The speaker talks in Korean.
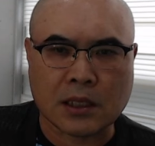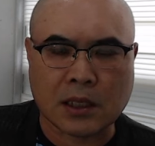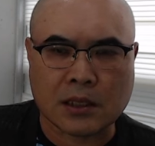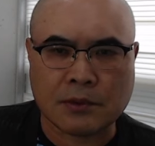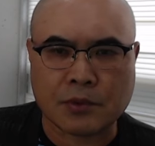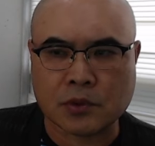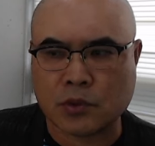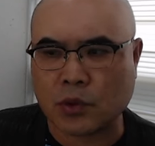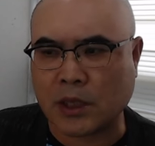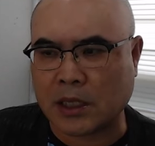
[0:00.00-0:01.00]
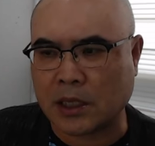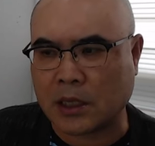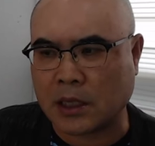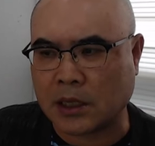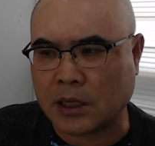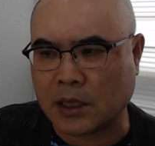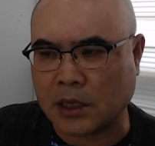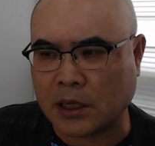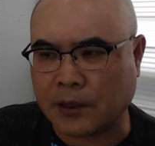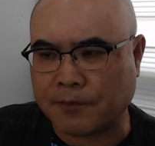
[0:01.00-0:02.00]
한일 합병
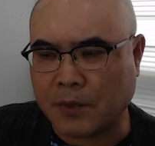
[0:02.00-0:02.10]
조약이